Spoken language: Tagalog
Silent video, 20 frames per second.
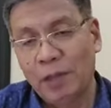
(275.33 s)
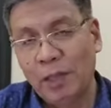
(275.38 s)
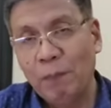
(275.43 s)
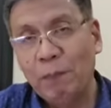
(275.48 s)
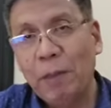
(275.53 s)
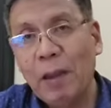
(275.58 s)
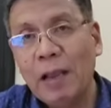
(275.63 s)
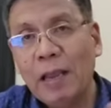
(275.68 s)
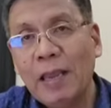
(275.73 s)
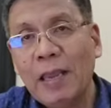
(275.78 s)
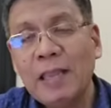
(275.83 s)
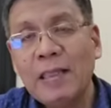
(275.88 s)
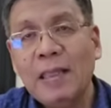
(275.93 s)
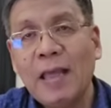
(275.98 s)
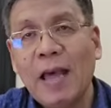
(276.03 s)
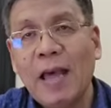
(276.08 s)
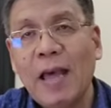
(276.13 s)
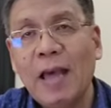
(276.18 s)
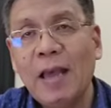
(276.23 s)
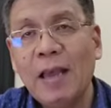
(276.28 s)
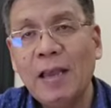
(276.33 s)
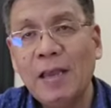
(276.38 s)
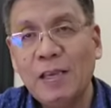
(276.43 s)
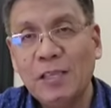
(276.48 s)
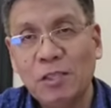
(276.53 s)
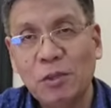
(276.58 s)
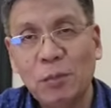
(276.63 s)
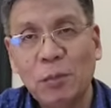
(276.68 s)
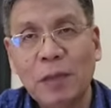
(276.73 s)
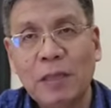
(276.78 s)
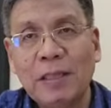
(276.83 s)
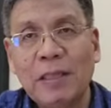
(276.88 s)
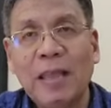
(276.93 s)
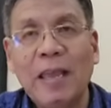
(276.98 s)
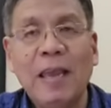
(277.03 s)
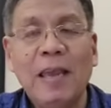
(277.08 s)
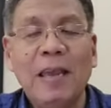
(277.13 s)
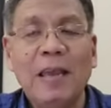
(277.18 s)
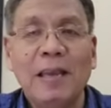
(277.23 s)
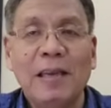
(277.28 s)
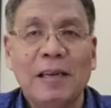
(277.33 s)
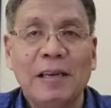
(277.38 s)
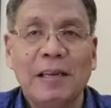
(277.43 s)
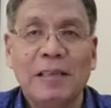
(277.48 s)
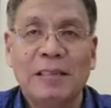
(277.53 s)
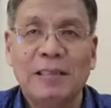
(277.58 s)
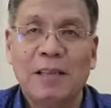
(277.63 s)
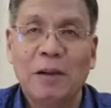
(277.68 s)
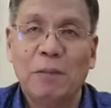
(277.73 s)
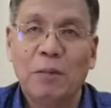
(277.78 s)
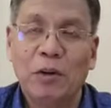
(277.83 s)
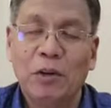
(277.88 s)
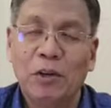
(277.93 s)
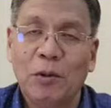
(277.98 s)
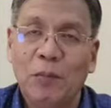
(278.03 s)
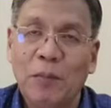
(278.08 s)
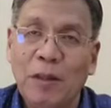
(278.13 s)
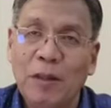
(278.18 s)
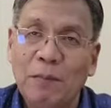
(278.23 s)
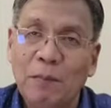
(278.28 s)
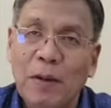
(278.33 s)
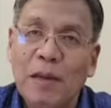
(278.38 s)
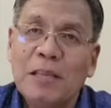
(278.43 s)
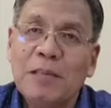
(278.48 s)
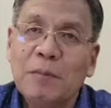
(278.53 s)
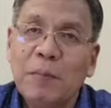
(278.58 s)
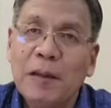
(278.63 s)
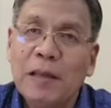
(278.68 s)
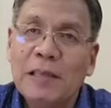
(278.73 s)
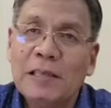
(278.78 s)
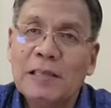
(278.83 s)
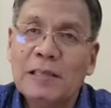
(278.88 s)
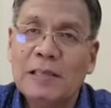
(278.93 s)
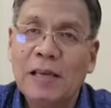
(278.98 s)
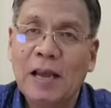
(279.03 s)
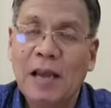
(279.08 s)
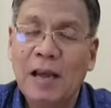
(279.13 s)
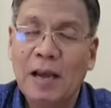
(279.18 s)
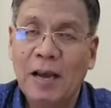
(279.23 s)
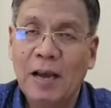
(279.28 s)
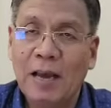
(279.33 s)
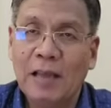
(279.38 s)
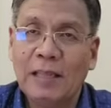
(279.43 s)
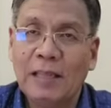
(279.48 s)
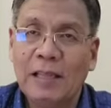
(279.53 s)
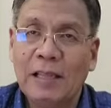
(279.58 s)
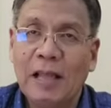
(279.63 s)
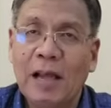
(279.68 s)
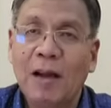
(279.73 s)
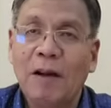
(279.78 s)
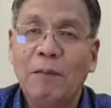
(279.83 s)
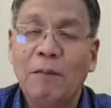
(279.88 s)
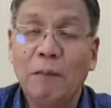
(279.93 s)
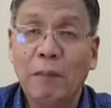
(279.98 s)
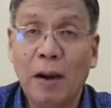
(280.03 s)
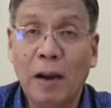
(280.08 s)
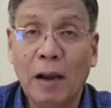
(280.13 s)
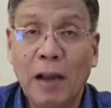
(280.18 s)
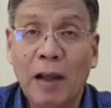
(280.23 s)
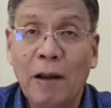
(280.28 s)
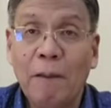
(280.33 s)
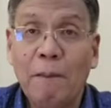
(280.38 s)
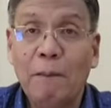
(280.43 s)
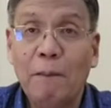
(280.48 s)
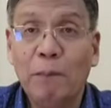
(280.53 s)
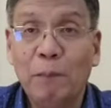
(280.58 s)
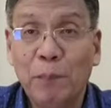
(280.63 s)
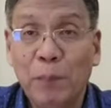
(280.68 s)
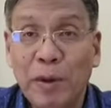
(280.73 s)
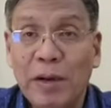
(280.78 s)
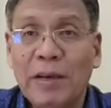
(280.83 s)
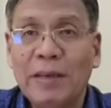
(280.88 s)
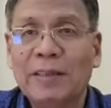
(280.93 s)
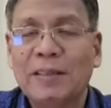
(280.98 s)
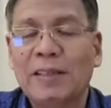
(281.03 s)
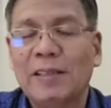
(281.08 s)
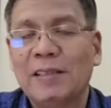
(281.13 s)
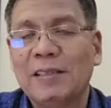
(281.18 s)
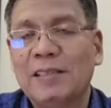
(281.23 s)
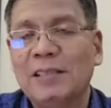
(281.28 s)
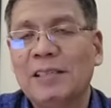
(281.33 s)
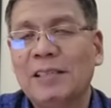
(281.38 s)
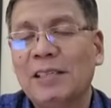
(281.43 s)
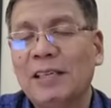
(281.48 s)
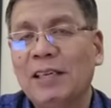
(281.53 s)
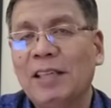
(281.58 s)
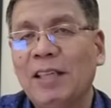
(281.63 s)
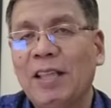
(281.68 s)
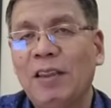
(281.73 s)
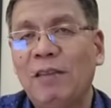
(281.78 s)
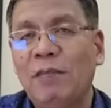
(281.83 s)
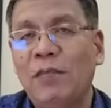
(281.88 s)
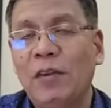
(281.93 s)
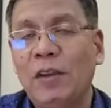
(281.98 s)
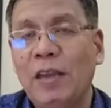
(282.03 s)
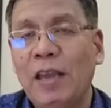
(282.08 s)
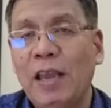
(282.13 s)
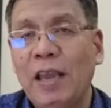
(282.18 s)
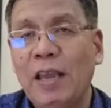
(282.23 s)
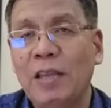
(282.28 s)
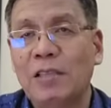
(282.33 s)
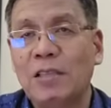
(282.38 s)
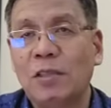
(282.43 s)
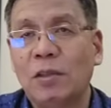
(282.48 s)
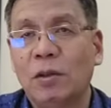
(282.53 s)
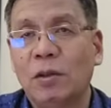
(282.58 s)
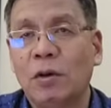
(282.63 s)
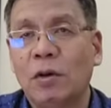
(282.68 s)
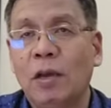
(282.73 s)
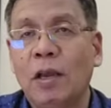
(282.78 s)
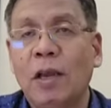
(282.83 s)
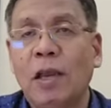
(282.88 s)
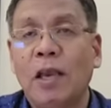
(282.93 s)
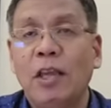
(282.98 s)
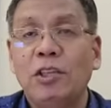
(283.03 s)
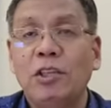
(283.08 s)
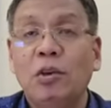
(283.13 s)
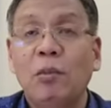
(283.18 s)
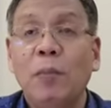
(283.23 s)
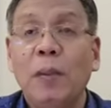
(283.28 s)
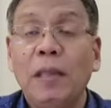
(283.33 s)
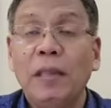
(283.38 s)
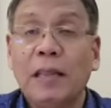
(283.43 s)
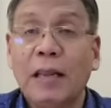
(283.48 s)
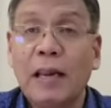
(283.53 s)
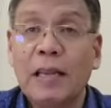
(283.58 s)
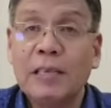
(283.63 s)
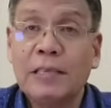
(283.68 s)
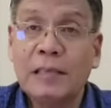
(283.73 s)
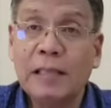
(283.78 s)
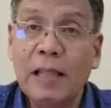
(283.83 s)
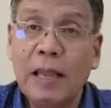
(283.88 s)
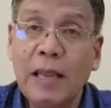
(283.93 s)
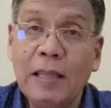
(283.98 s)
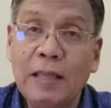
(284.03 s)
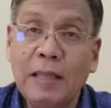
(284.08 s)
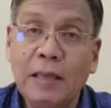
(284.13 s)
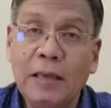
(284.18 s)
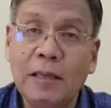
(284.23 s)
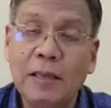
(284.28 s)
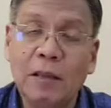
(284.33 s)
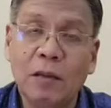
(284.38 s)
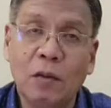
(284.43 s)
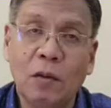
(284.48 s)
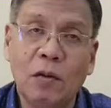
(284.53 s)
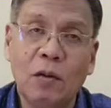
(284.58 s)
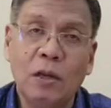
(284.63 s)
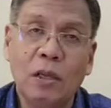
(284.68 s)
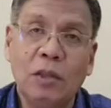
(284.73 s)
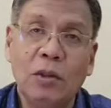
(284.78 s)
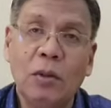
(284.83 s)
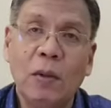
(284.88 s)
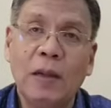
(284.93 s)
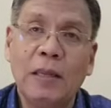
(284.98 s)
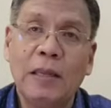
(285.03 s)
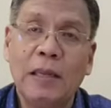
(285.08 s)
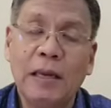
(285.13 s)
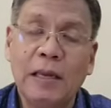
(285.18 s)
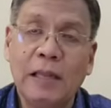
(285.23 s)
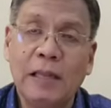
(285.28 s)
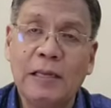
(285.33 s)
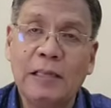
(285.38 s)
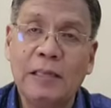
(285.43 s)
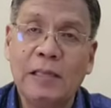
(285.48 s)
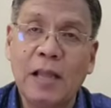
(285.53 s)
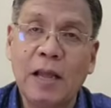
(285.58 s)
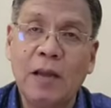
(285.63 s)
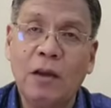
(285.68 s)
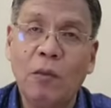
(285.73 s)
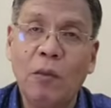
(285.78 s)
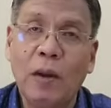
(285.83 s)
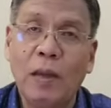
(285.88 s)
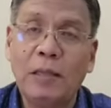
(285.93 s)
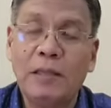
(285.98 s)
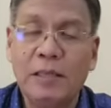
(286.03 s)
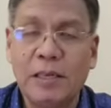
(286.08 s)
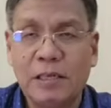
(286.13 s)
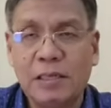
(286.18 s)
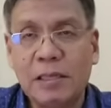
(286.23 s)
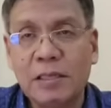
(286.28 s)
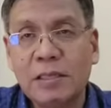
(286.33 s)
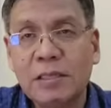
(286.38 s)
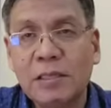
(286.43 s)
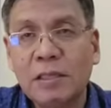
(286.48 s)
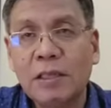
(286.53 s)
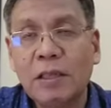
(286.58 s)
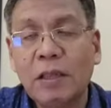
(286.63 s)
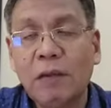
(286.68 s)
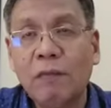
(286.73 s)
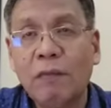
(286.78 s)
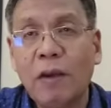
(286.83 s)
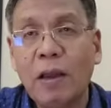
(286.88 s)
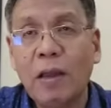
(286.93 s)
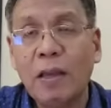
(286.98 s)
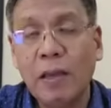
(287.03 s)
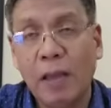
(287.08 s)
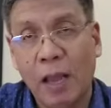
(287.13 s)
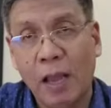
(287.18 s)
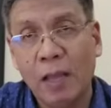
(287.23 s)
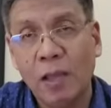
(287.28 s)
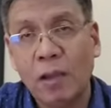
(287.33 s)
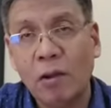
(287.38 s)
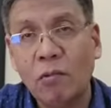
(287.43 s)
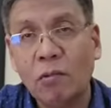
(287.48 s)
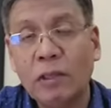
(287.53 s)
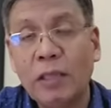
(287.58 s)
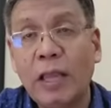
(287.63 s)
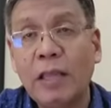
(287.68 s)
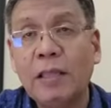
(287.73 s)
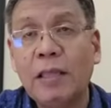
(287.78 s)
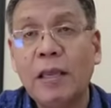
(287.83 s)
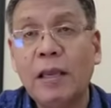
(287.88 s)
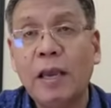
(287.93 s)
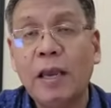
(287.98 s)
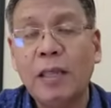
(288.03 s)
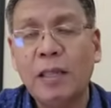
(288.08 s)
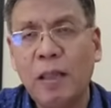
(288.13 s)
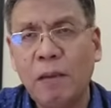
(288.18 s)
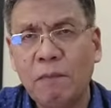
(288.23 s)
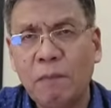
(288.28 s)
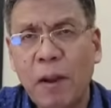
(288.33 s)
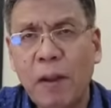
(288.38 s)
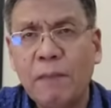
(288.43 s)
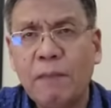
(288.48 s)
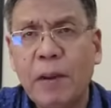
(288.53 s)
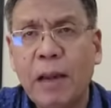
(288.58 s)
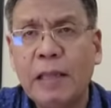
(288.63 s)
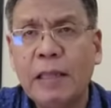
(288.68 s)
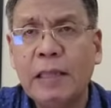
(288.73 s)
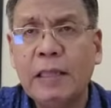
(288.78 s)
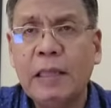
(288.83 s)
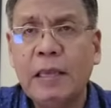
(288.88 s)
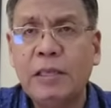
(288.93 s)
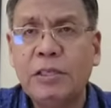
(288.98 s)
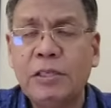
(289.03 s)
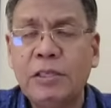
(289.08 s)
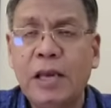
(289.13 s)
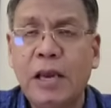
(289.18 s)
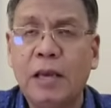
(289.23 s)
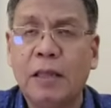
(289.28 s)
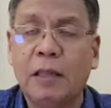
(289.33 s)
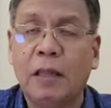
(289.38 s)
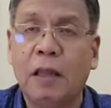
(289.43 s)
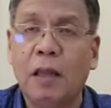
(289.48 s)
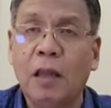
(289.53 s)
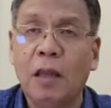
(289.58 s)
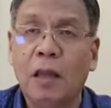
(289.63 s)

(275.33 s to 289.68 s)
ipakita, isumite sa Board of Investments ang kanilang mga birth certificates no it should be translated no into an english language is certify yeah, authenticate ibabalidate yan